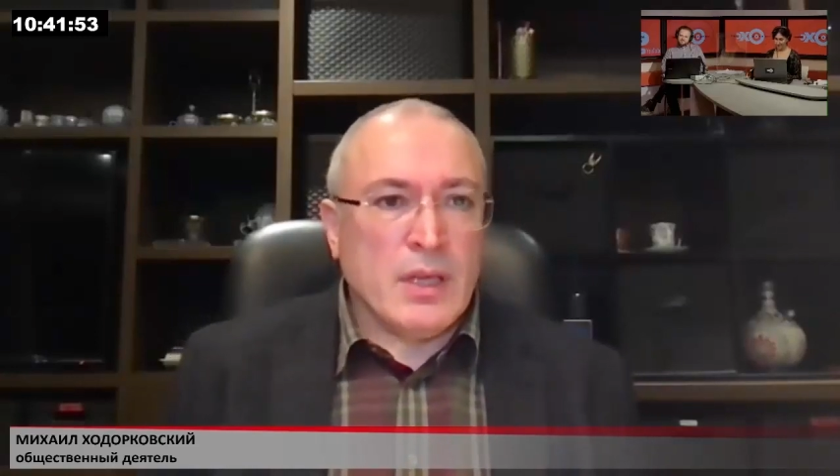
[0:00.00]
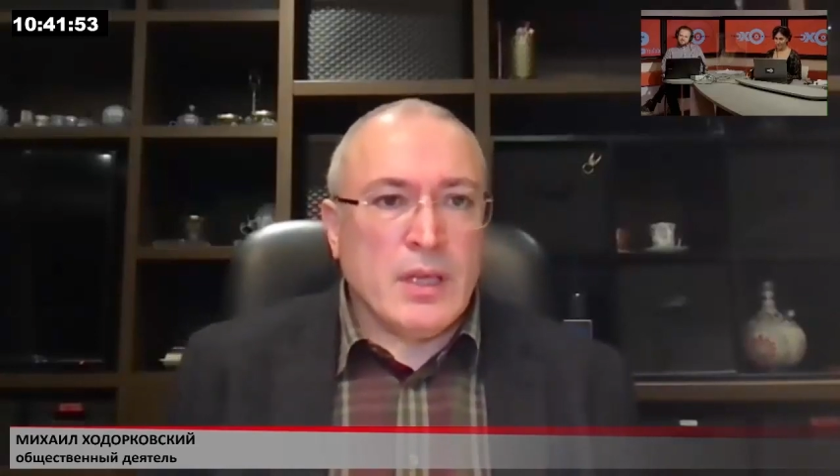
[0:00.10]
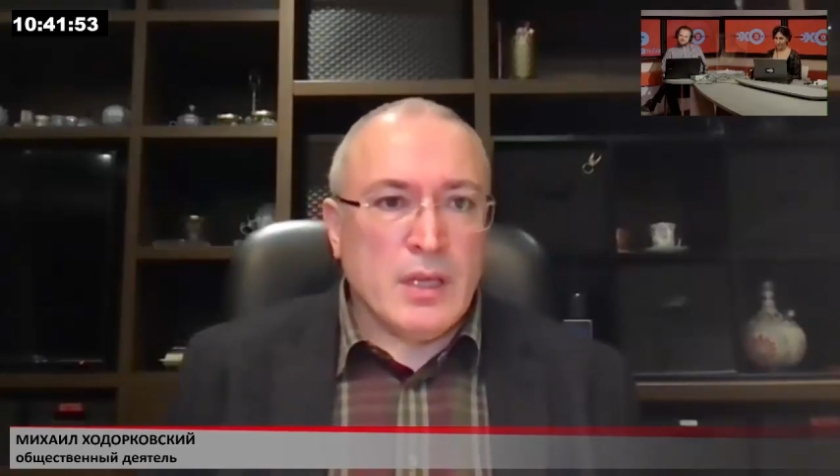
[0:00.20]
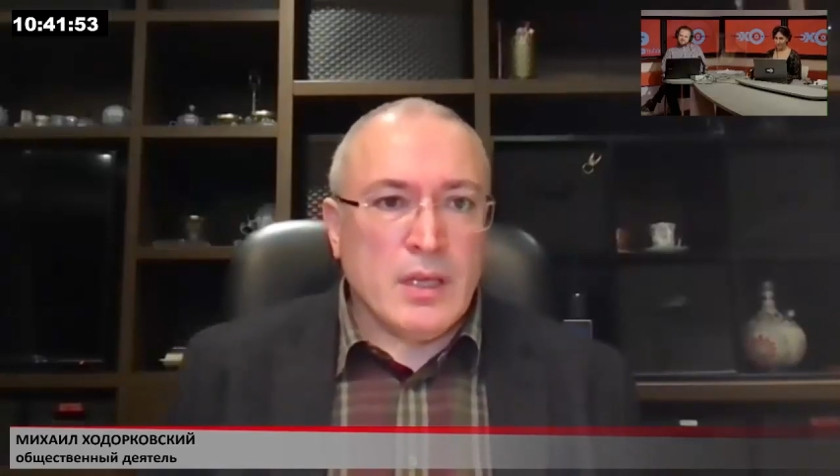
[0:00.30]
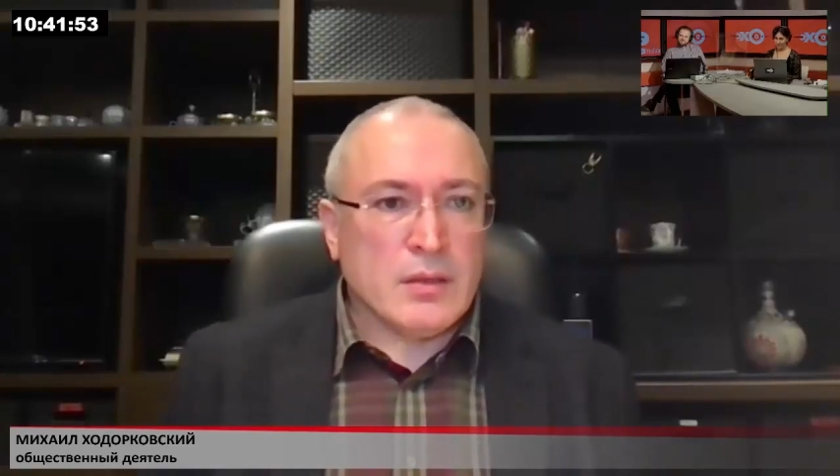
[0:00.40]

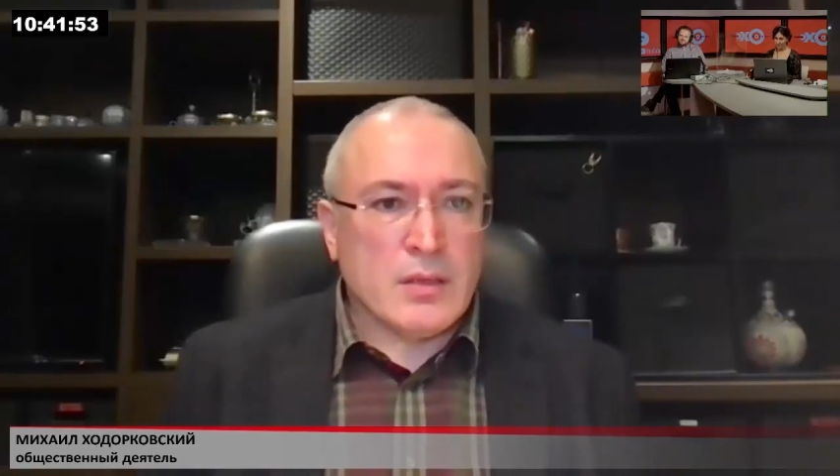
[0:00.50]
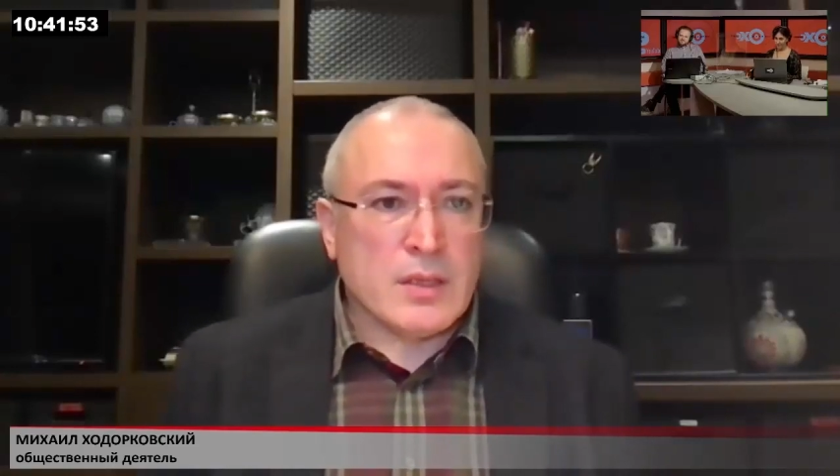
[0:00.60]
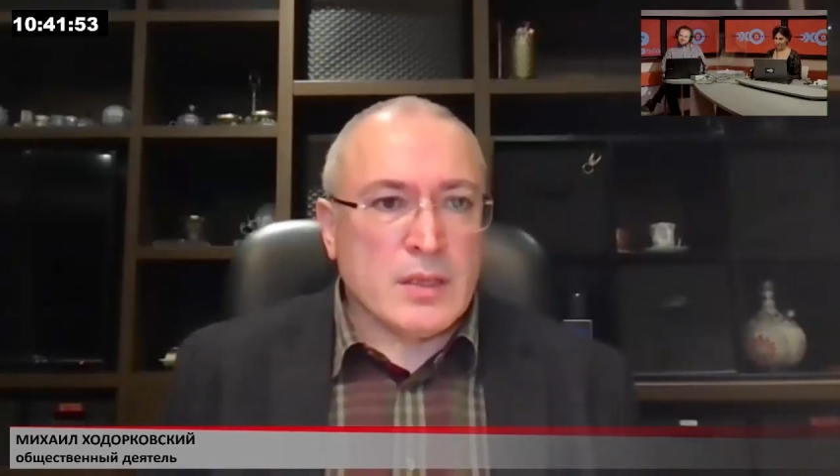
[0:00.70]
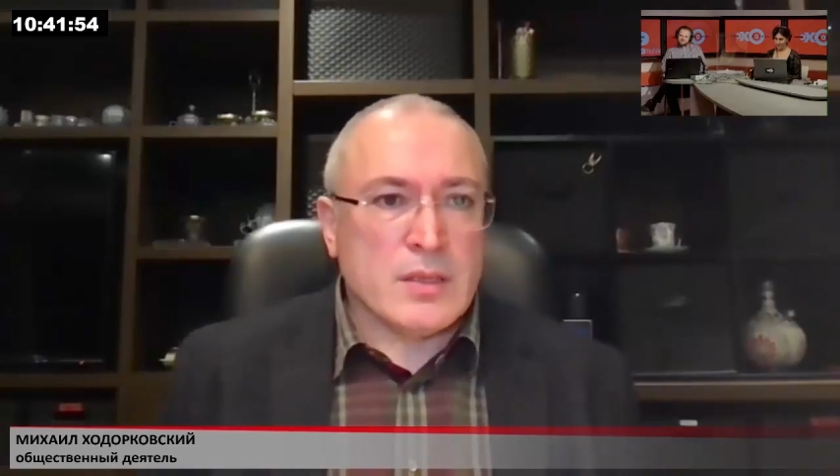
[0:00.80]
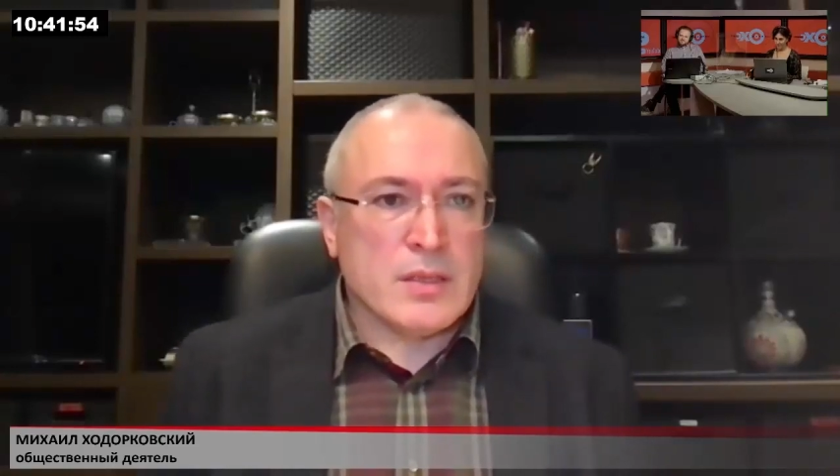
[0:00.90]
И, так
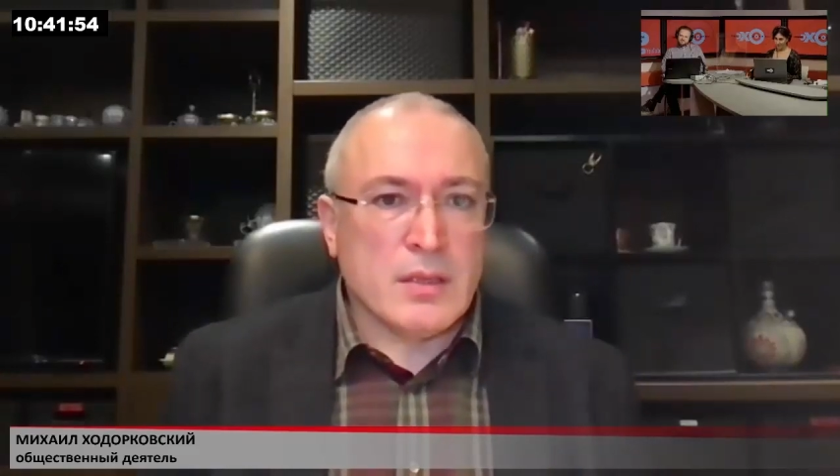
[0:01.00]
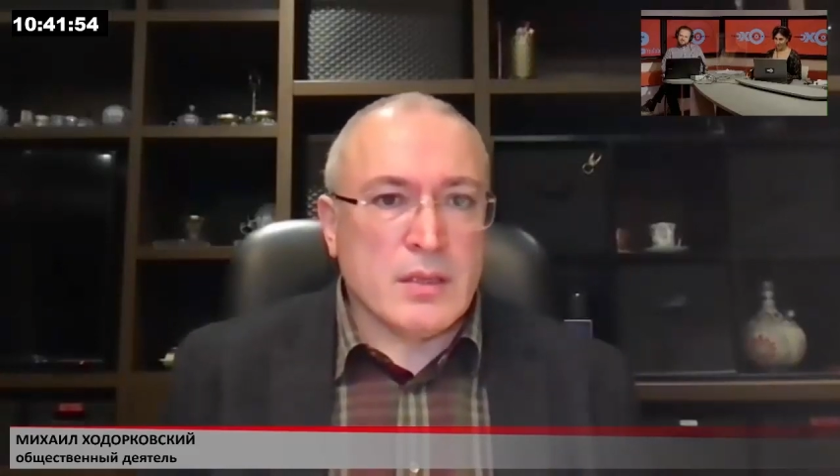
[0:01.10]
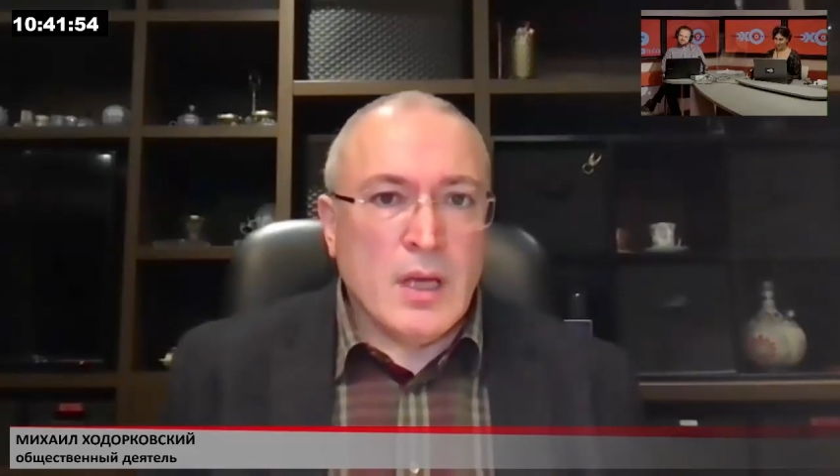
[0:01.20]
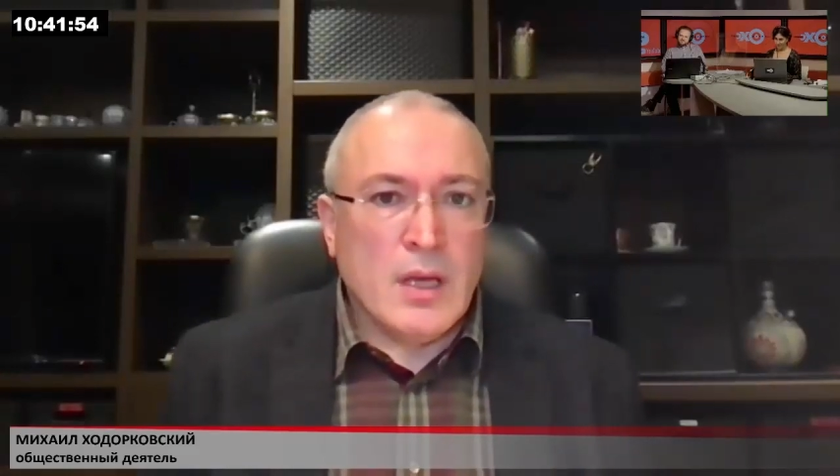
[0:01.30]
сказать,